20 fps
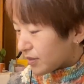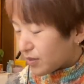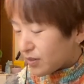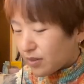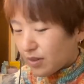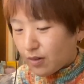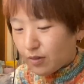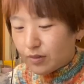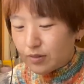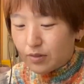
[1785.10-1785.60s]

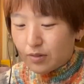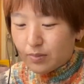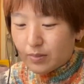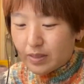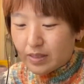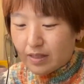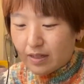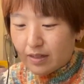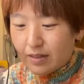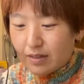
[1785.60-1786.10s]
空を飛び
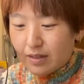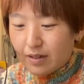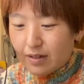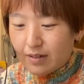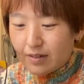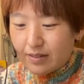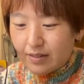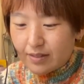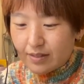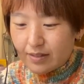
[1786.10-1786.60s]
たい
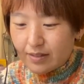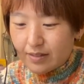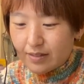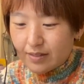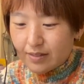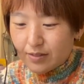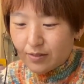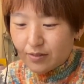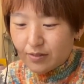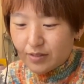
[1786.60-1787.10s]

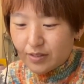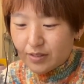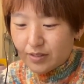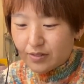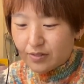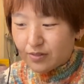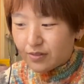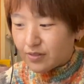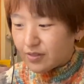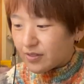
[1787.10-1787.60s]
特殊
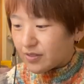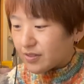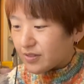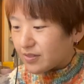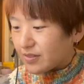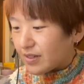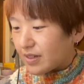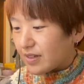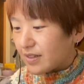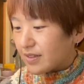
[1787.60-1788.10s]
能力
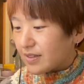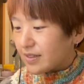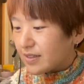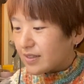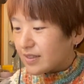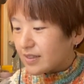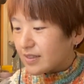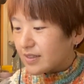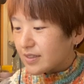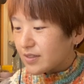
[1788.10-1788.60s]
は
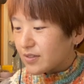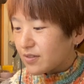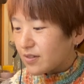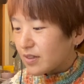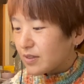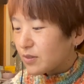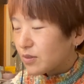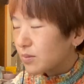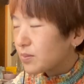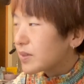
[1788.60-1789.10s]

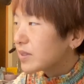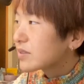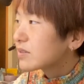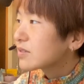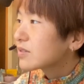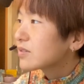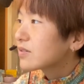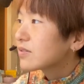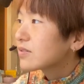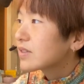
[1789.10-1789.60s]
空飛べる
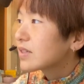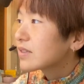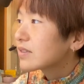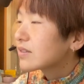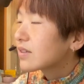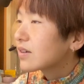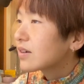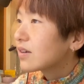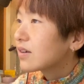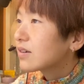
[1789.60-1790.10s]
ようになっ
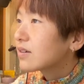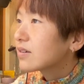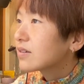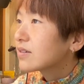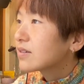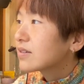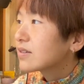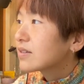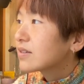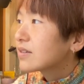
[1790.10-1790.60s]
たら
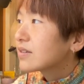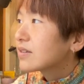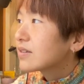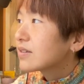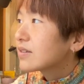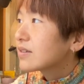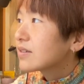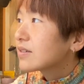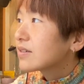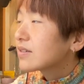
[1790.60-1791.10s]

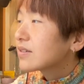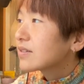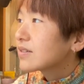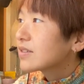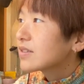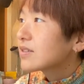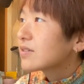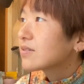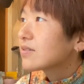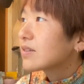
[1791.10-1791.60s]
い
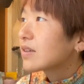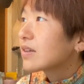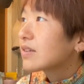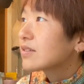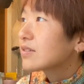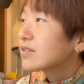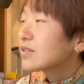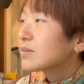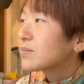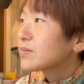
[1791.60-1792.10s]
いよね
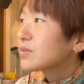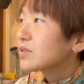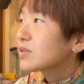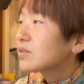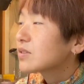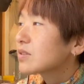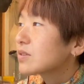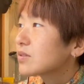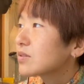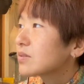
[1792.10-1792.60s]
私も空
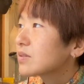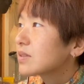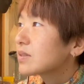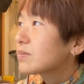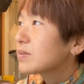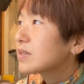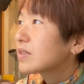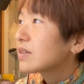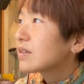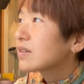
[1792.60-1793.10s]
飛んで
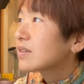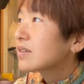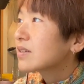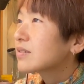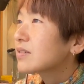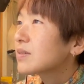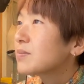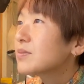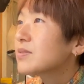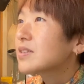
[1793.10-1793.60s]
みたいけ
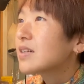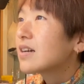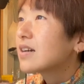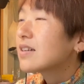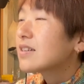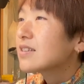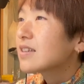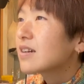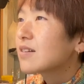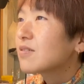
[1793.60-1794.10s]
どでも
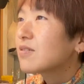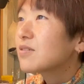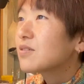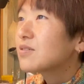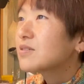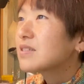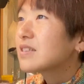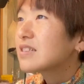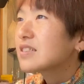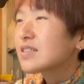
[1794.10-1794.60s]
な結構
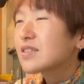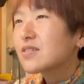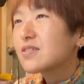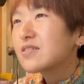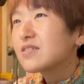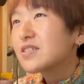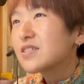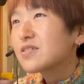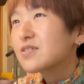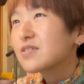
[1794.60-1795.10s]
私
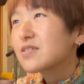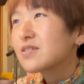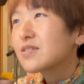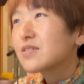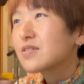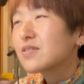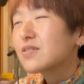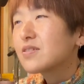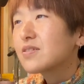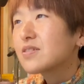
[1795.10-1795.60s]
高所
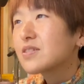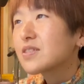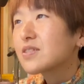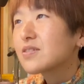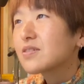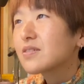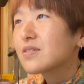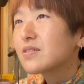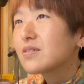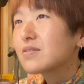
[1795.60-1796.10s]
高
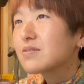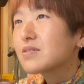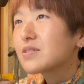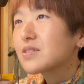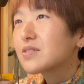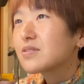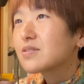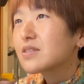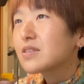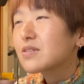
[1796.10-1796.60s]
所恐怖
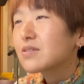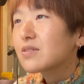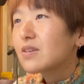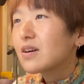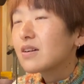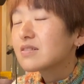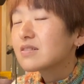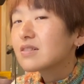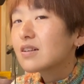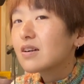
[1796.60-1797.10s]
症のとこ
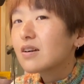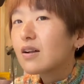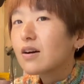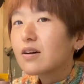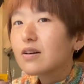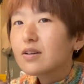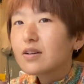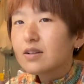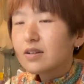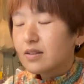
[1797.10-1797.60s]
あるから
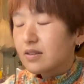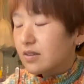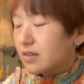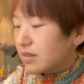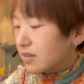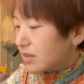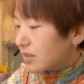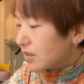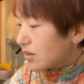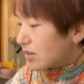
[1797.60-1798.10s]

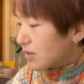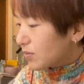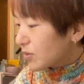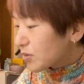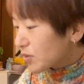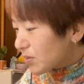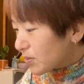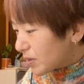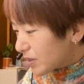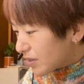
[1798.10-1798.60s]
いいかも
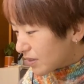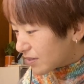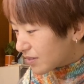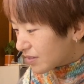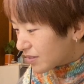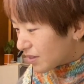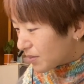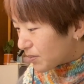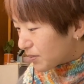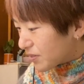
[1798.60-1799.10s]
飛べなく
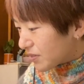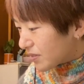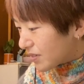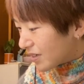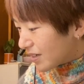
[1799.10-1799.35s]
ても